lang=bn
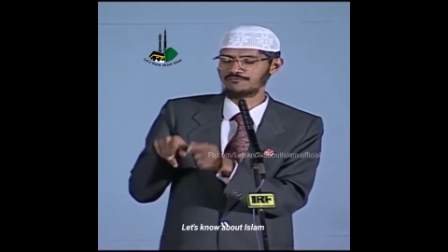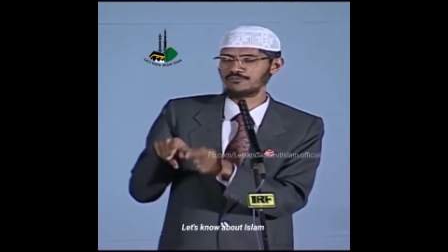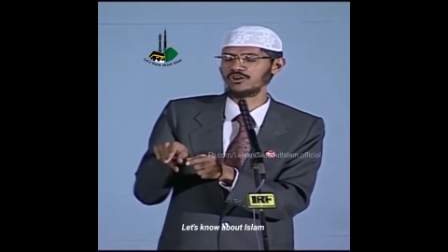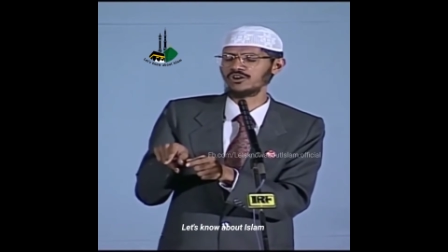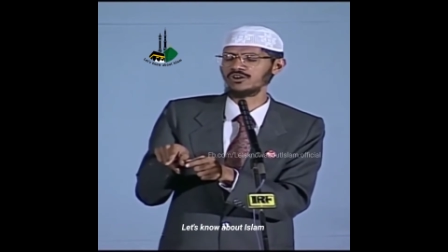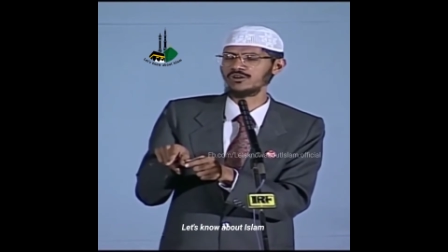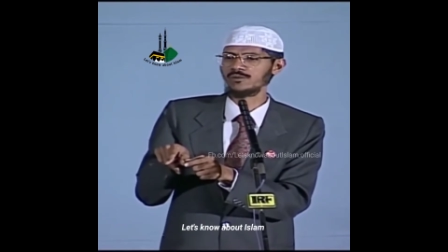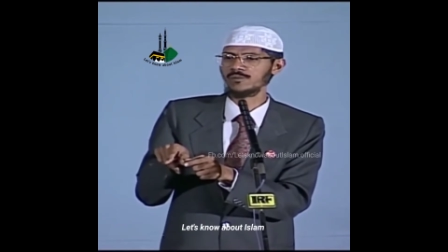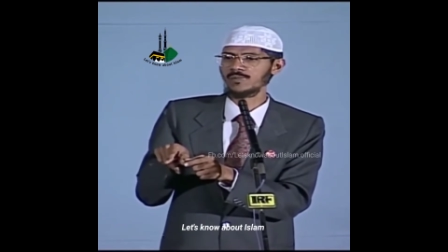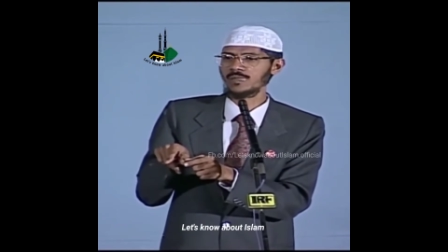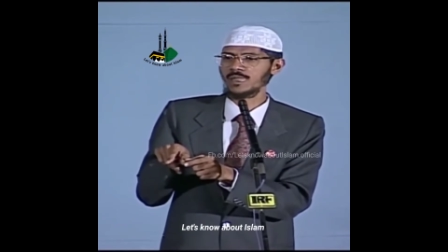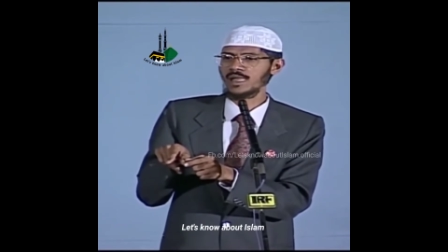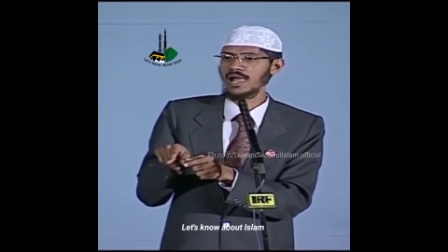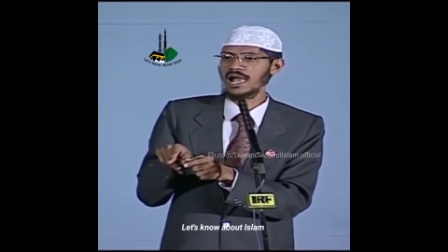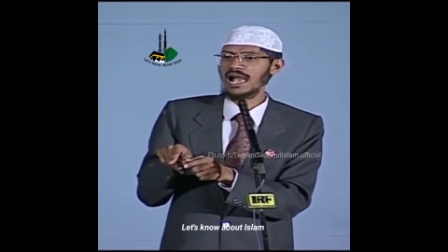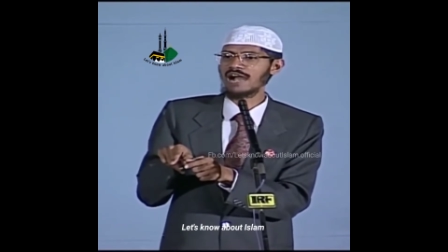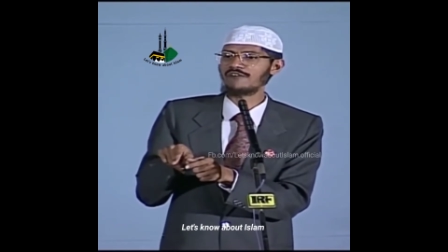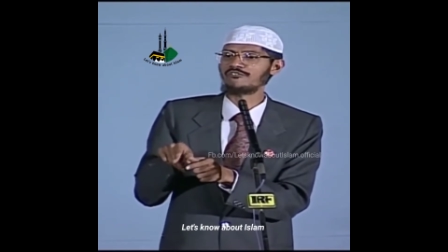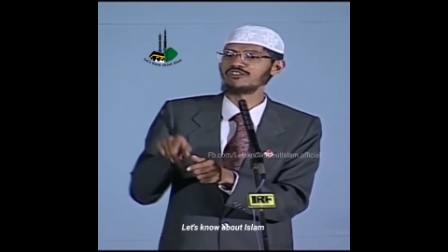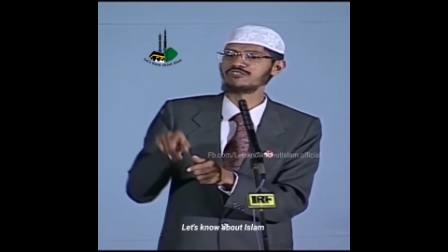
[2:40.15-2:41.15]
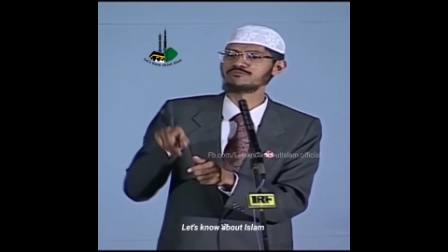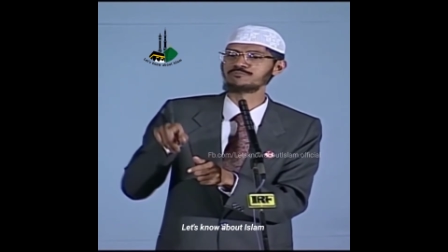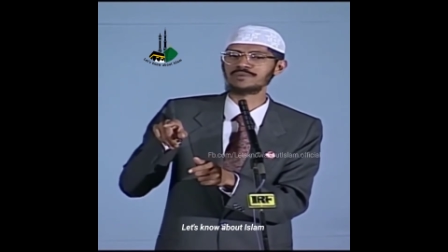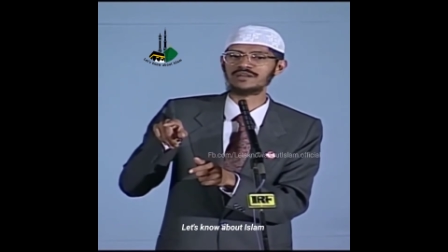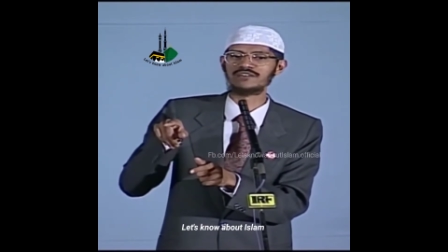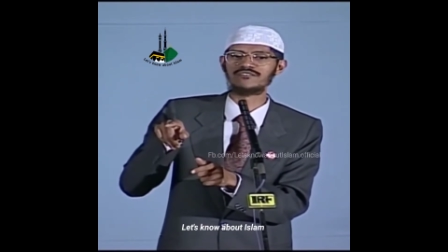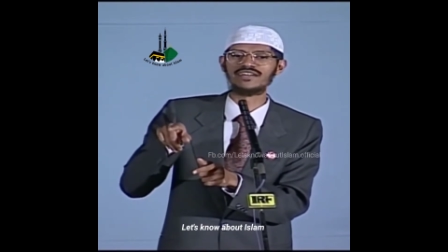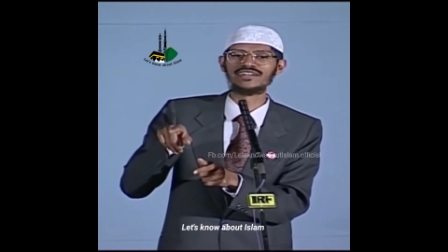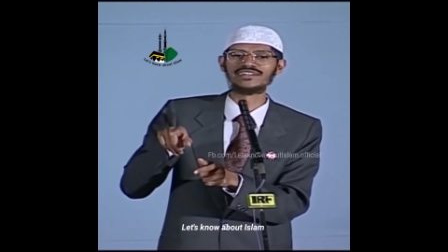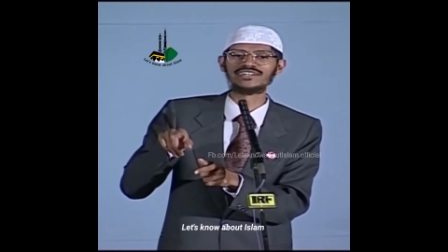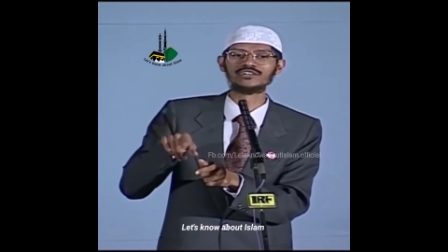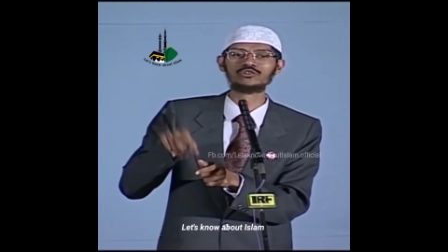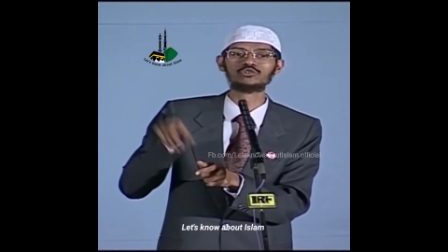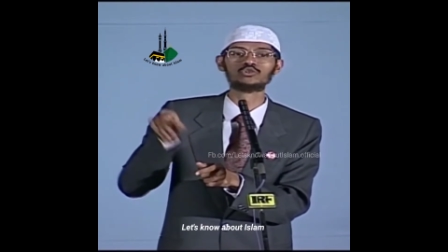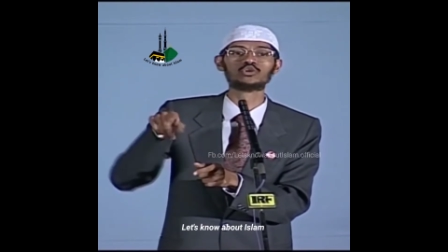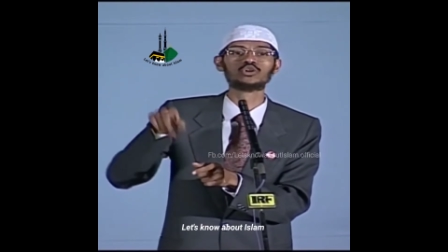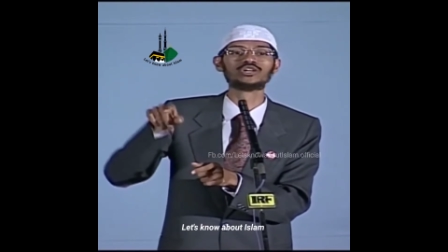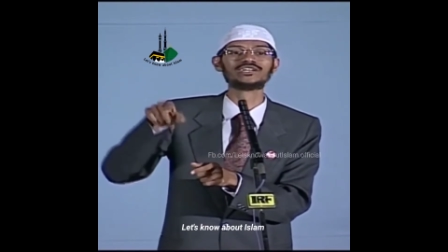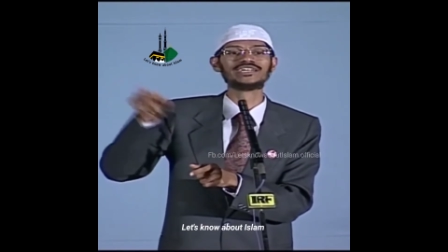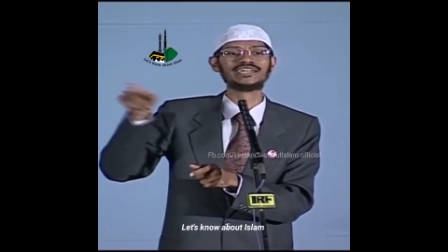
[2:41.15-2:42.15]
সেজন্য আমি সেখানে কোনো ভালো
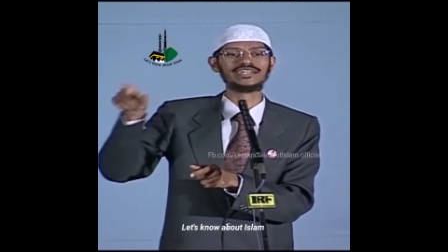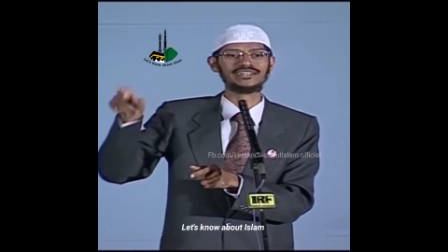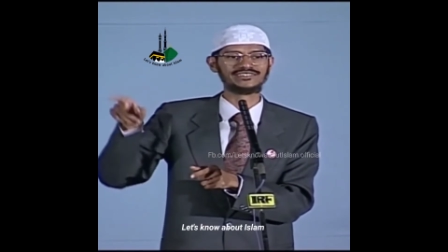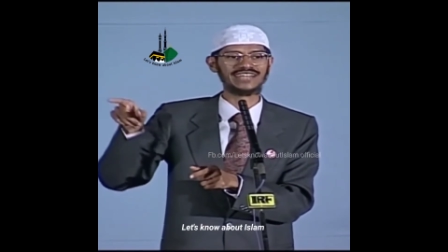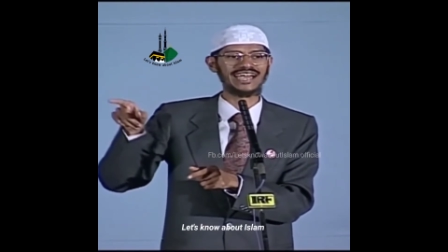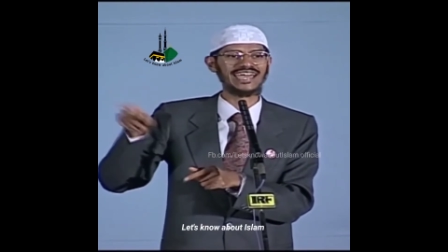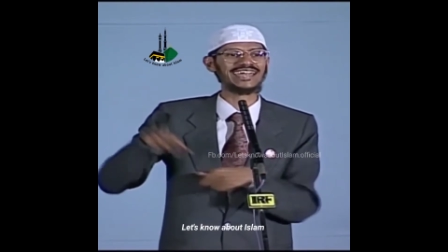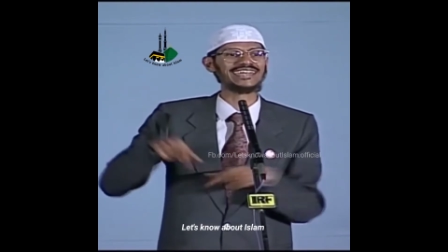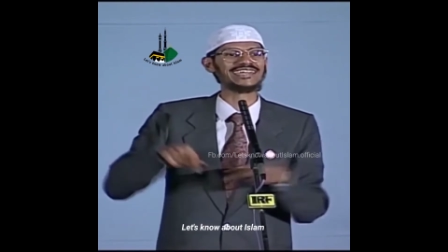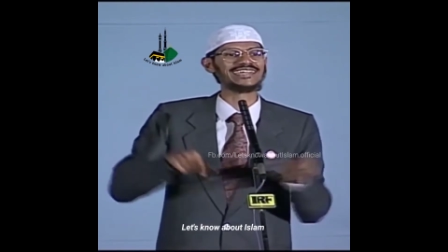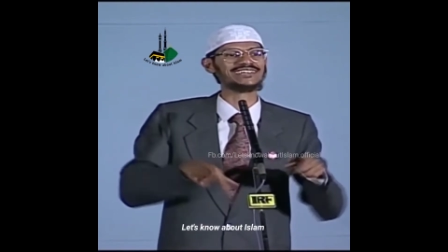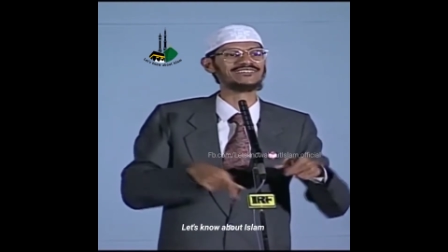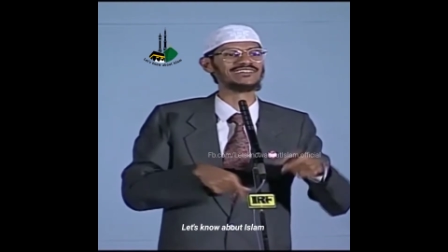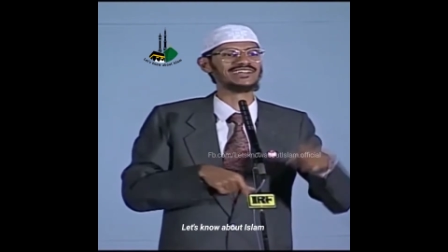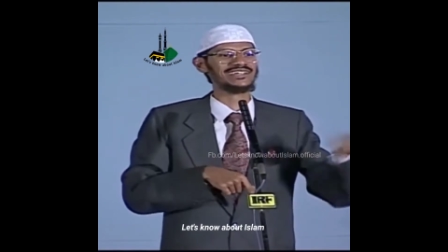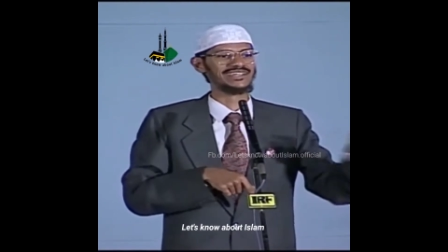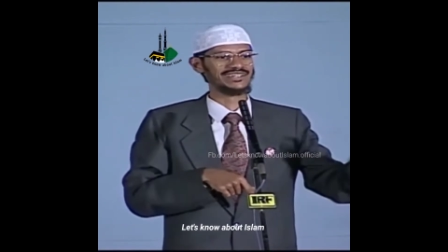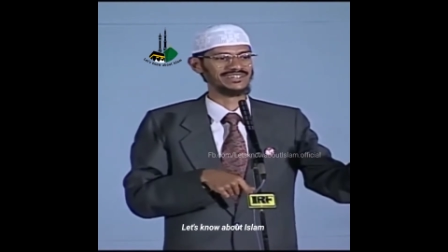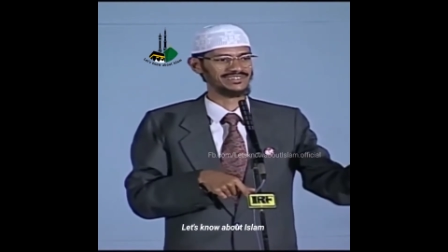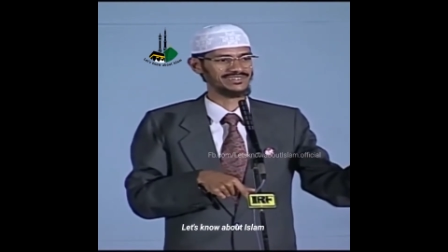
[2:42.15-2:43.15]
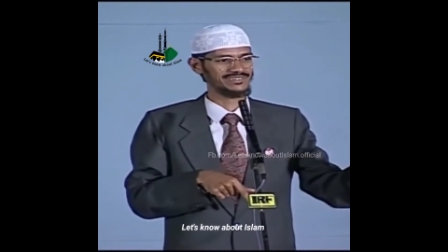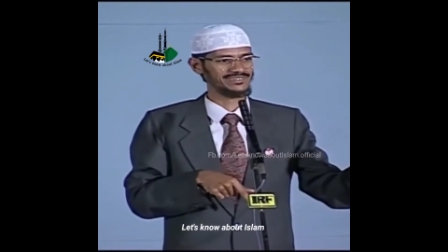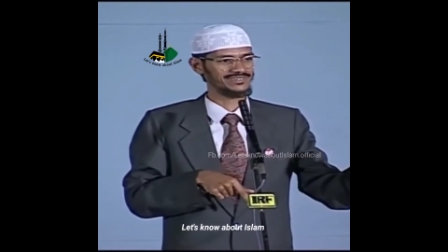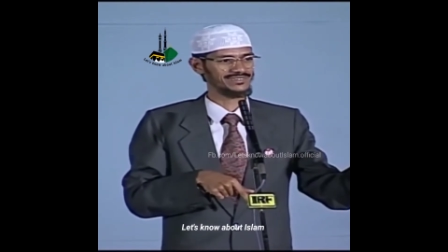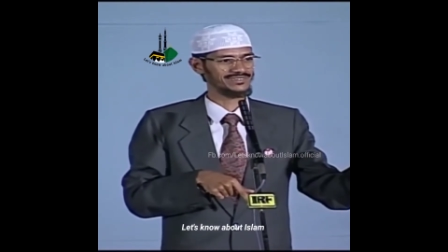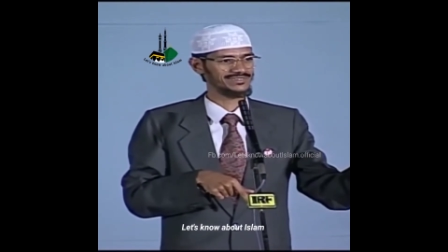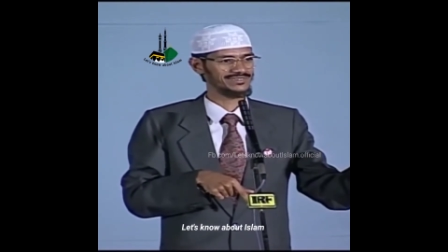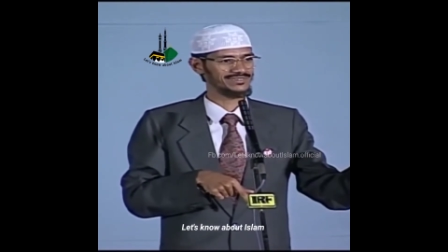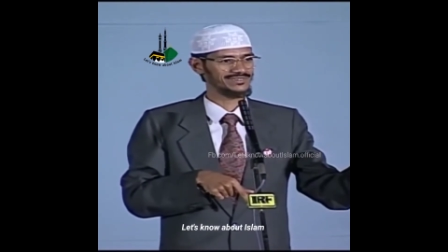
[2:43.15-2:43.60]
কাজ করতে পারিনি খারাপ কাজ